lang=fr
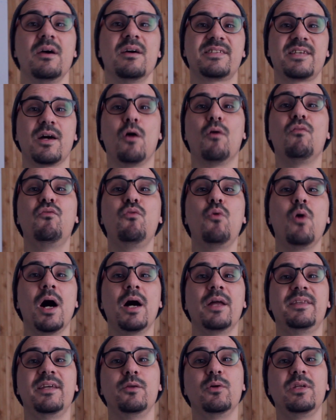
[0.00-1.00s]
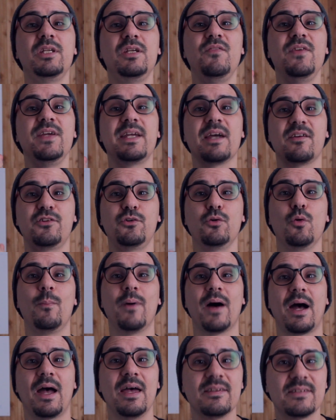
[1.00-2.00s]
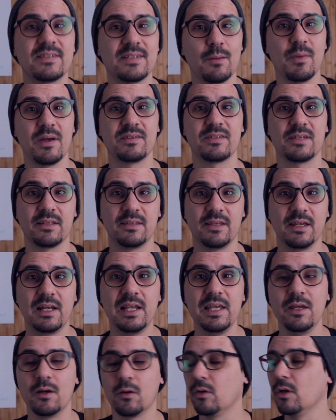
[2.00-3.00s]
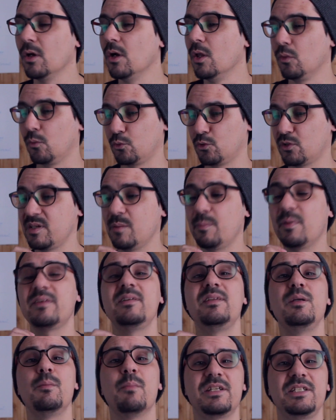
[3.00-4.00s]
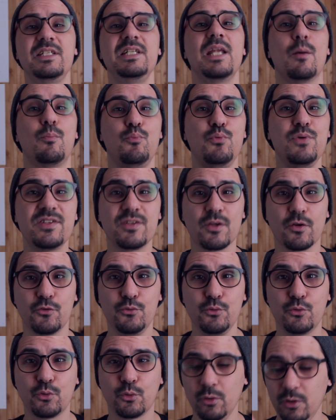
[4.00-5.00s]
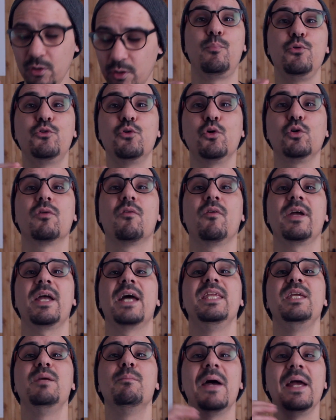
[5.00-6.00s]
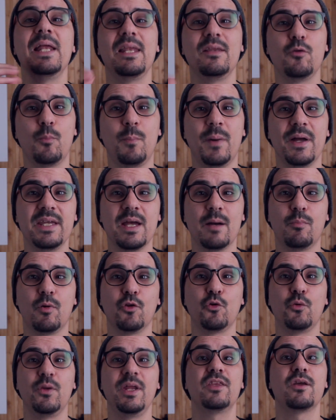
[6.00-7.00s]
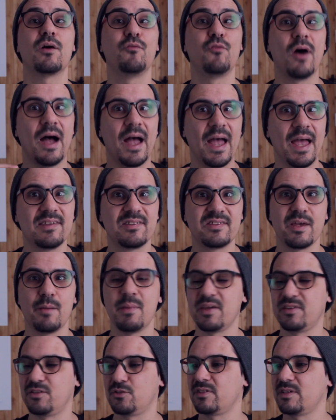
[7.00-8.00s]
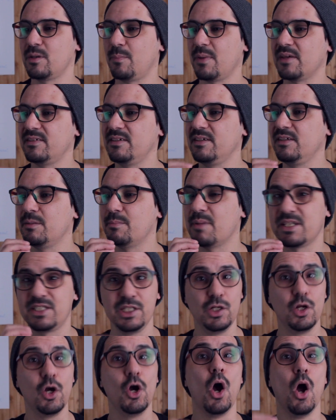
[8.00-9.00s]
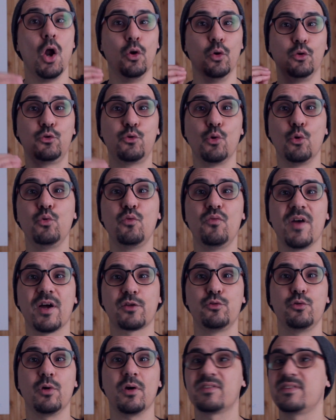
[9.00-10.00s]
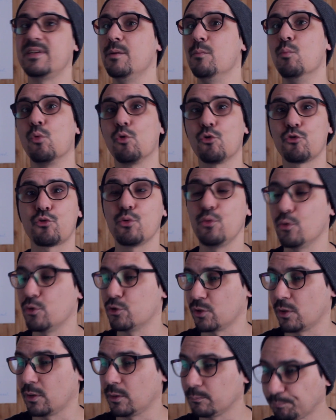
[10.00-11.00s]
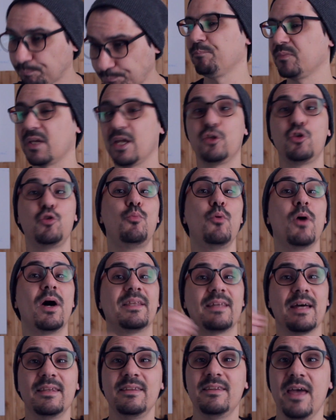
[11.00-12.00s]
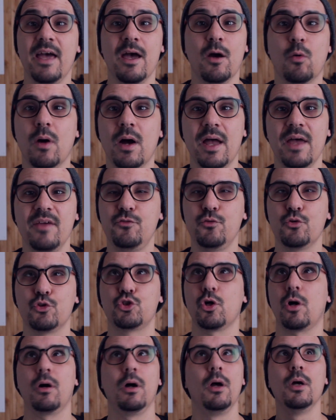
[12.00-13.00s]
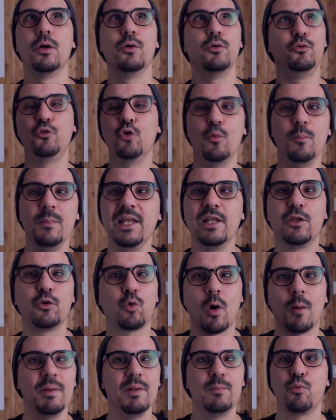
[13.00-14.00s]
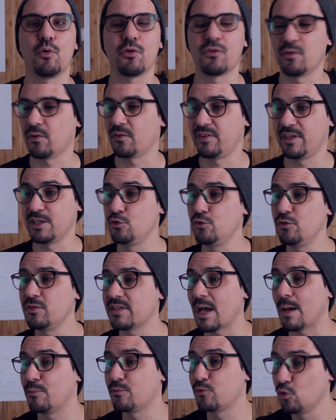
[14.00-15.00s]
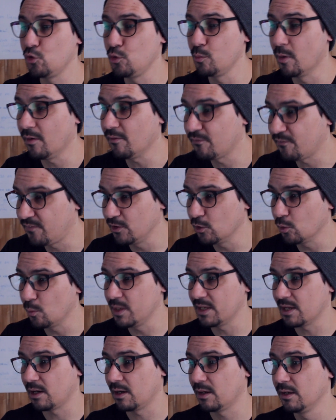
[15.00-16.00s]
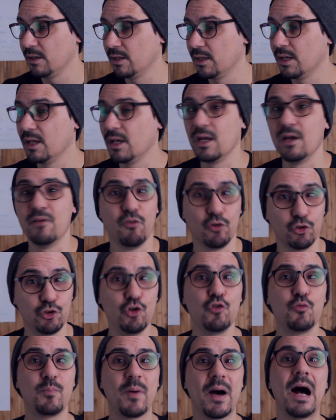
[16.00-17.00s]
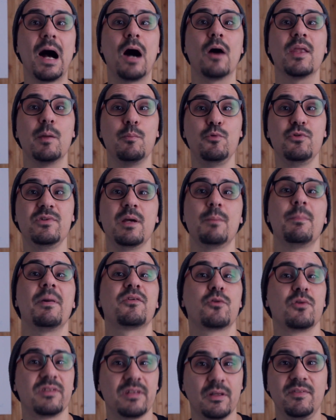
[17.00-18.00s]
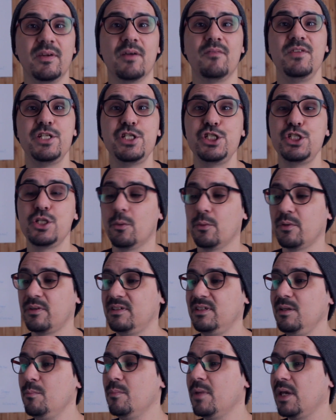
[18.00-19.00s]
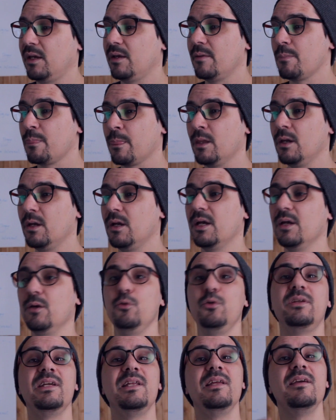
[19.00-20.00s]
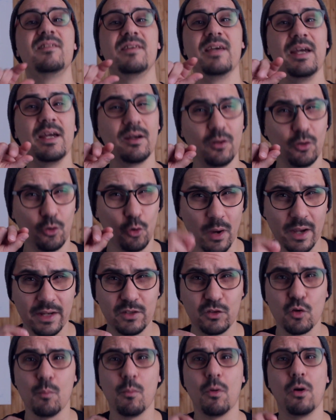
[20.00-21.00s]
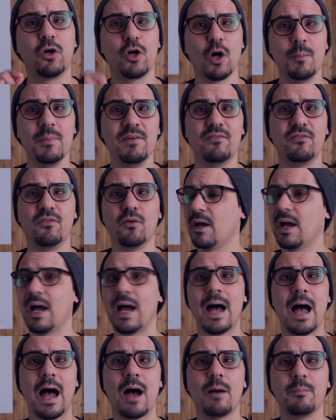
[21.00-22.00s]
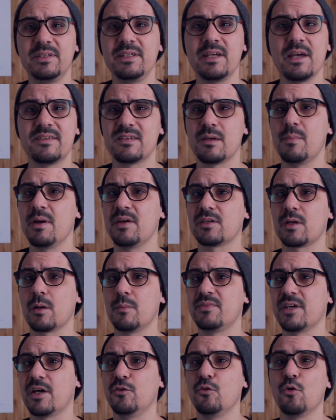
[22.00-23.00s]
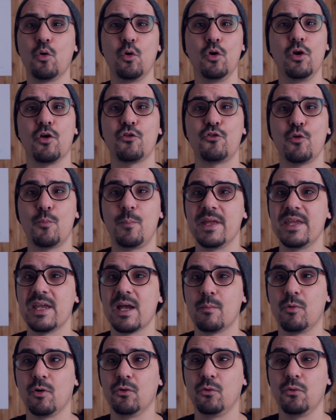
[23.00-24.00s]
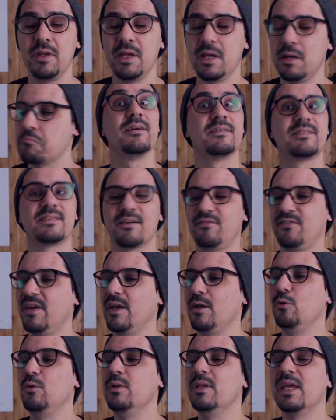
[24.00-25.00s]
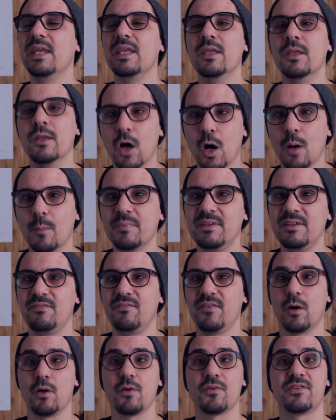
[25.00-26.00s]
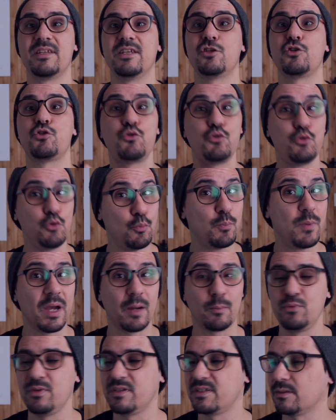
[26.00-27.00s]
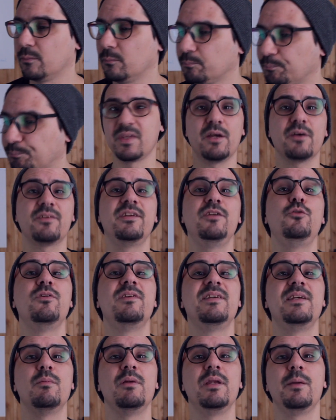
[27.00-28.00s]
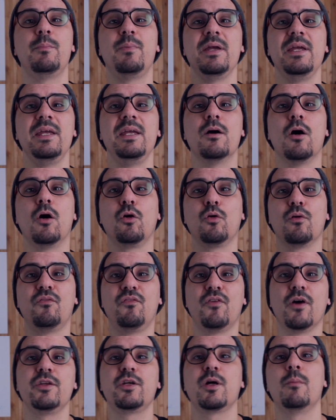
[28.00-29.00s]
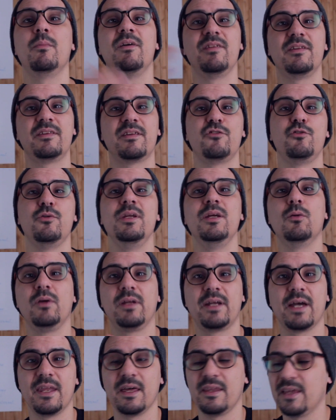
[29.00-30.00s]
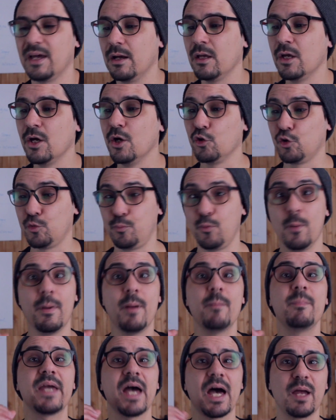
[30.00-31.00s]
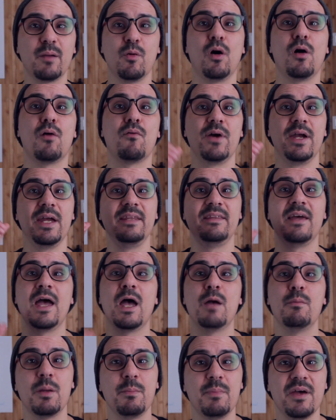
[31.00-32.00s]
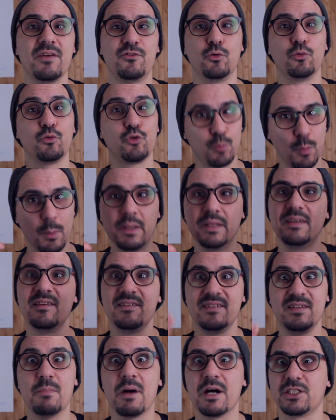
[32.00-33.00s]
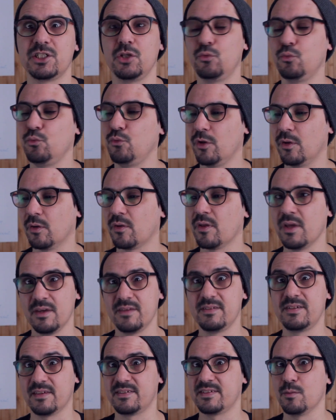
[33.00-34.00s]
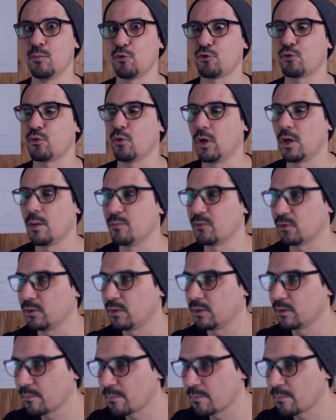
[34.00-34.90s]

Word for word: Ça envoie des notifications par SMS à tes clients. Donc je sais pas si tu imagines la puissance du truc. Plutôt que d'envoyer un email de panier abandonné, t'envoies un SMS. Je sais pas si tu imagines le taux d'ouverture, c'est monstrueux genre. Et tu peux atteindre des ROAS de genre 2000, 3000%. C'est juste absolument phénoménal. Faut juste pas en abuser parce que ça devient vite chiant aussi, mais utilisez correctement comme il faut. Un petit SMS comme ça de relance de panier abandonné, ça fait une énorme différence, c'est super puissant. D'ailleurs, si tu cibles des pays anglophones comme les États-Unis ou le Canada, tu peux même carrément envoyer des MMS, donc tu peux mettre des images et tout dedans. C'est assez monstrueux comme truc.